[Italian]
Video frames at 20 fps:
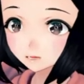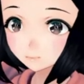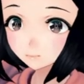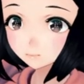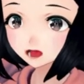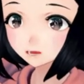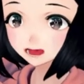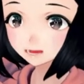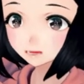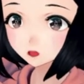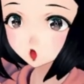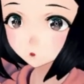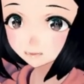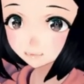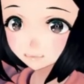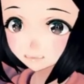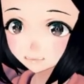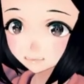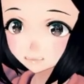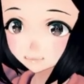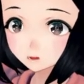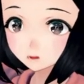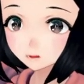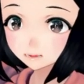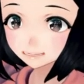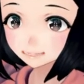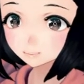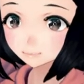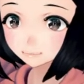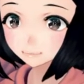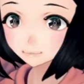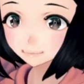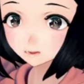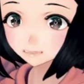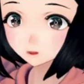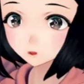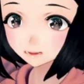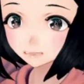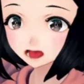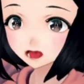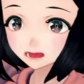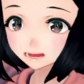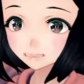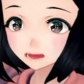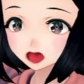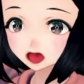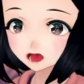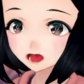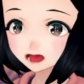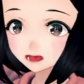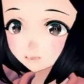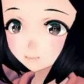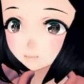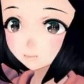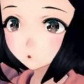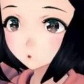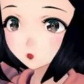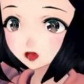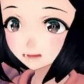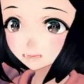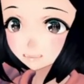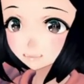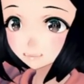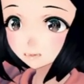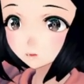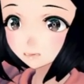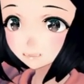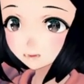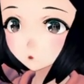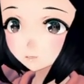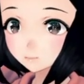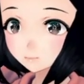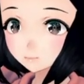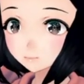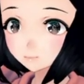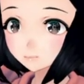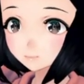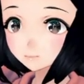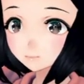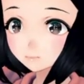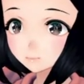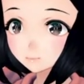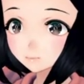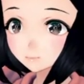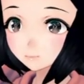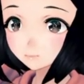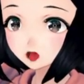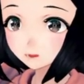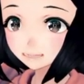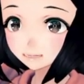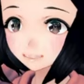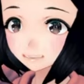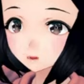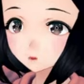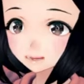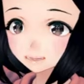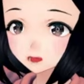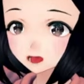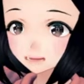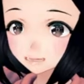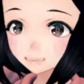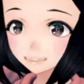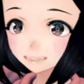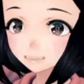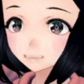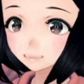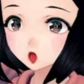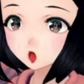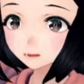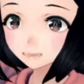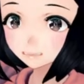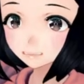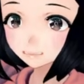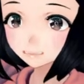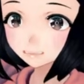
Allora, questi 5 granchi dovrebbero... Aia! Maledetto! Dovrebbero essere anche questi,